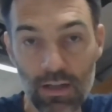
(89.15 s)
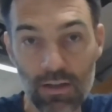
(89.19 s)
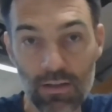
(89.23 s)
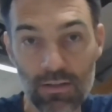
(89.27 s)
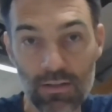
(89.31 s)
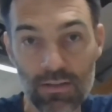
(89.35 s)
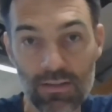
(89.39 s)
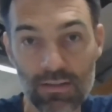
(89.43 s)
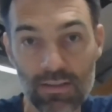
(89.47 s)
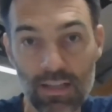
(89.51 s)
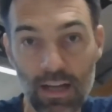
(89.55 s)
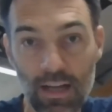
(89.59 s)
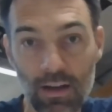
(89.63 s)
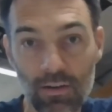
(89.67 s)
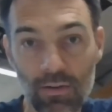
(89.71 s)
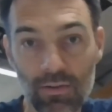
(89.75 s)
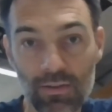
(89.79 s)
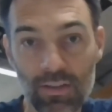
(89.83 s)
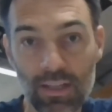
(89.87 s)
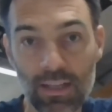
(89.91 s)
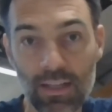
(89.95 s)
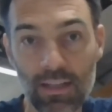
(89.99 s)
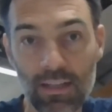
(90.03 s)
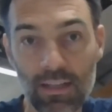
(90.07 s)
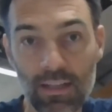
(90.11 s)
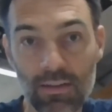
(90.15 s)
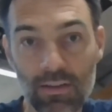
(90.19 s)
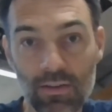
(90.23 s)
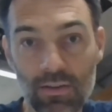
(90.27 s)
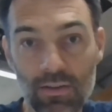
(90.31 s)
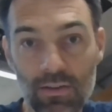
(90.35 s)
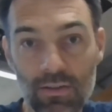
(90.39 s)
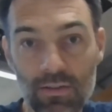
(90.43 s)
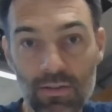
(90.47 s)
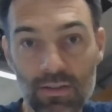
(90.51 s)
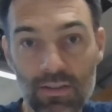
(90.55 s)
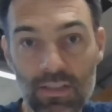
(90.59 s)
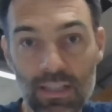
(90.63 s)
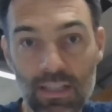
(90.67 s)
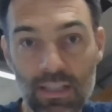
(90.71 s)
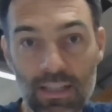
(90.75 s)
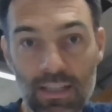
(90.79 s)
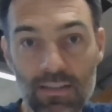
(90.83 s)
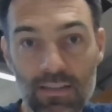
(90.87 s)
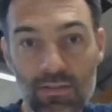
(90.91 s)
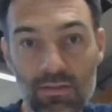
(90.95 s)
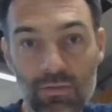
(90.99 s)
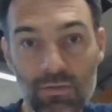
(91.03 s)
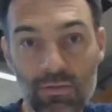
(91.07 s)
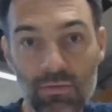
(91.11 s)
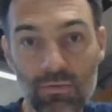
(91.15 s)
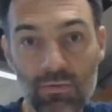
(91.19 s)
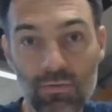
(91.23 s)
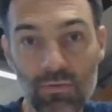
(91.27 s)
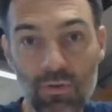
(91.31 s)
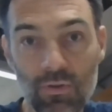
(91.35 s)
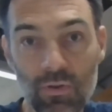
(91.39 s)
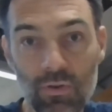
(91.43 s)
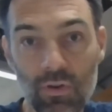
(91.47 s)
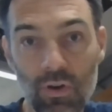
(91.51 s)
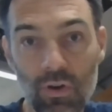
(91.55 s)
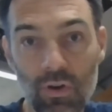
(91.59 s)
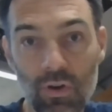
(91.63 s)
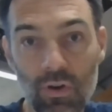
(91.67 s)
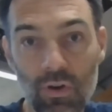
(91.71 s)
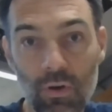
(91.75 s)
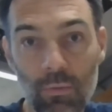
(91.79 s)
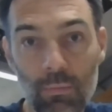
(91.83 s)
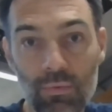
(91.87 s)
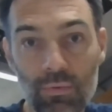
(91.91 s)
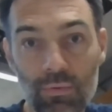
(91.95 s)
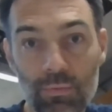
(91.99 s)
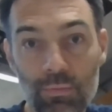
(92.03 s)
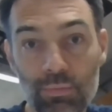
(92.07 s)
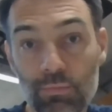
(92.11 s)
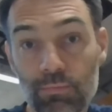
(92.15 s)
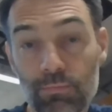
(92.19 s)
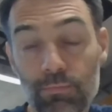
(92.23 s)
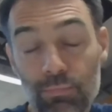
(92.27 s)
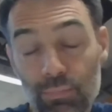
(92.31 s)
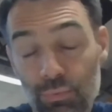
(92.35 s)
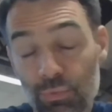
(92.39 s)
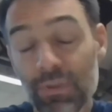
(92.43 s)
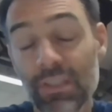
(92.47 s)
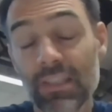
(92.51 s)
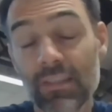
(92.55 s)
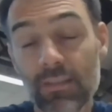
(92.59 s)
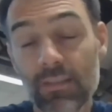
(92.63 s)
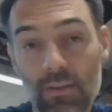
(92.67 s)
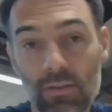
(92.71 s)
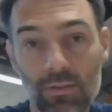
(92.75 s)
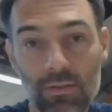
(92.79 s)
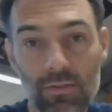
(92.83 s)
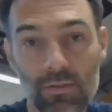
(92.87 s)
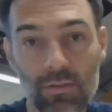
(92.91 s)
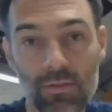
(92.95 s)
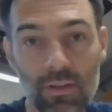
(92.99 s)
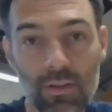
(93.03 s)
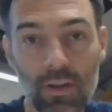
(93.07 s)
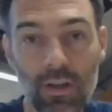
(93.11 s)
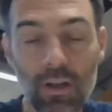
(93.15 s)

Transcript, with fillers: ça rendait euh, ces questions encore plus puissantes.